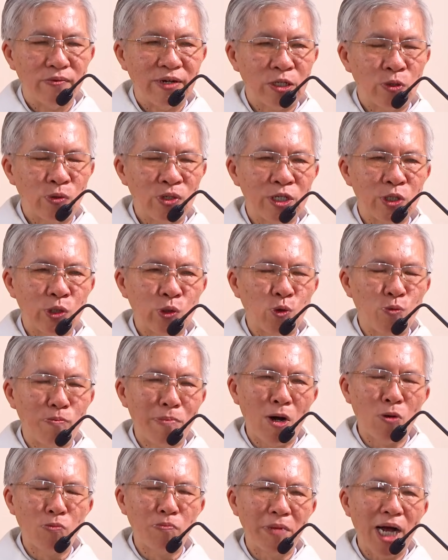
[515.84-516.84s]
và Chúa Giêsu
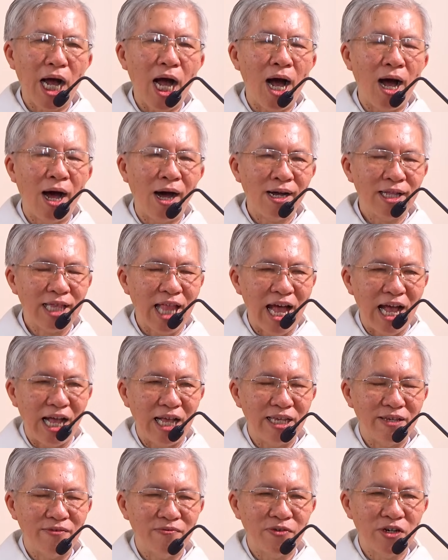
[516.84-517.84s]
mong ở
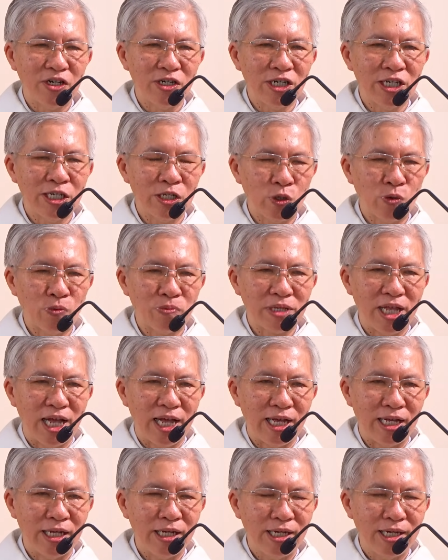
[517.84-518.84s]
lại với chúng
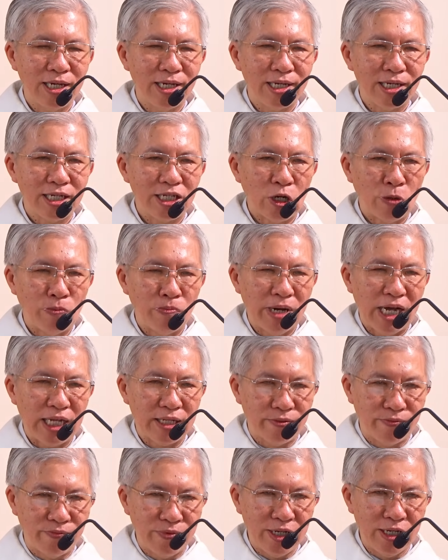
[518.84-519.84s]
ta trong
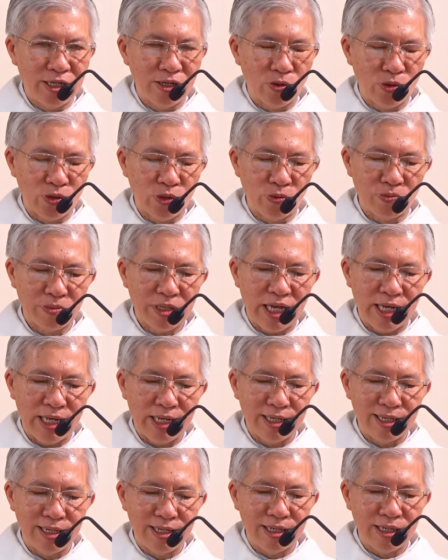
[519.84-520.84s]
hành vi của chúng ta
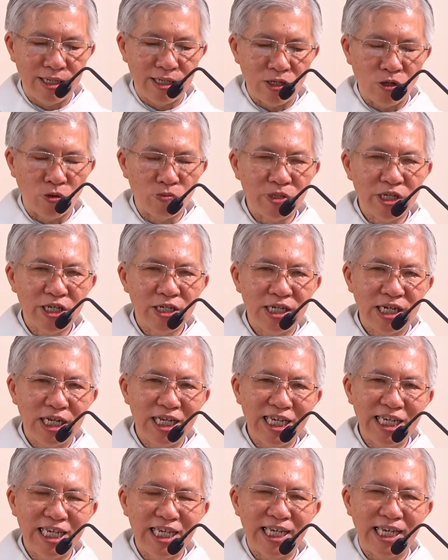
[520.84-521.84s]
cũng như
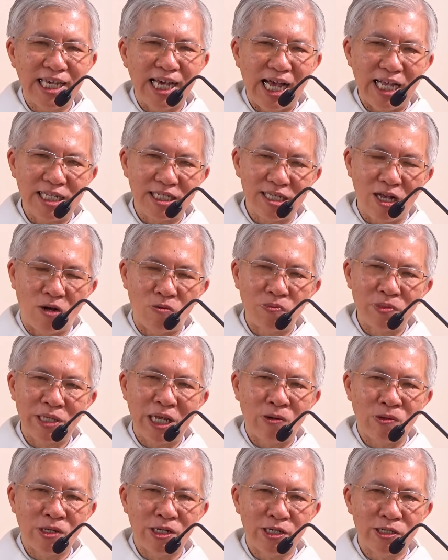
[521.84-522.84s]
khi hành động
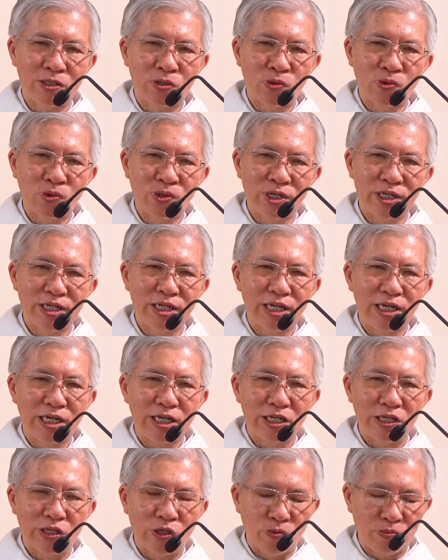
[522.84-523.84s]
theo lời Chúa
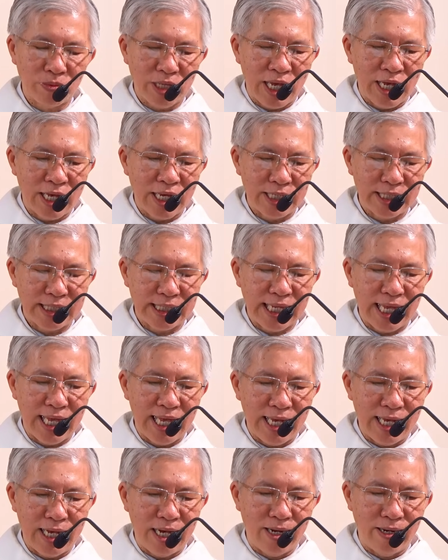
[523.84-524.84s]
chúng ta
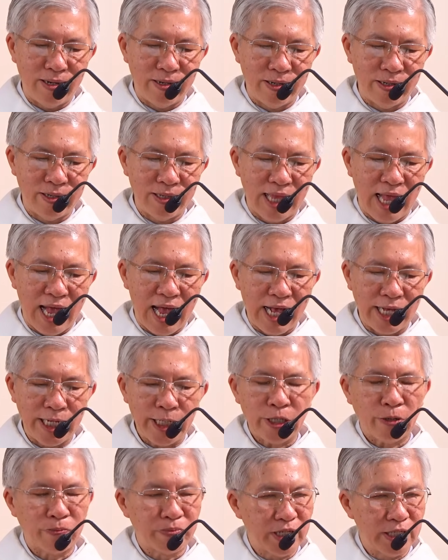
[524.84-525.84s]
sẽ ở
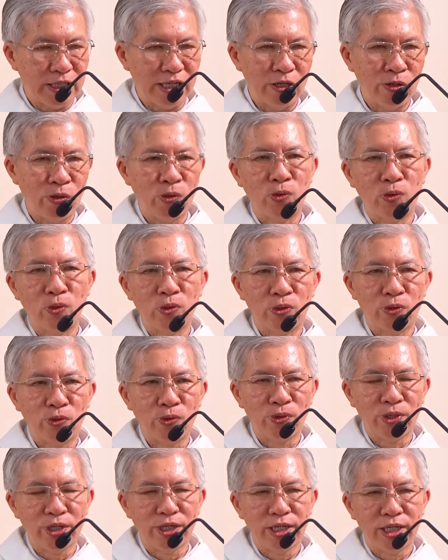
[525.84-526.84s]
lại trong tình yêu của
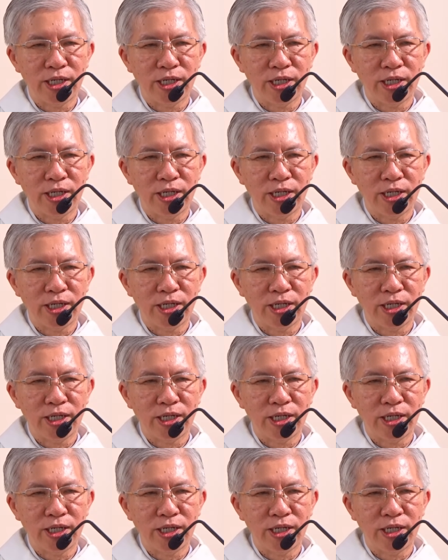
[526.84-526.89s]
Chúa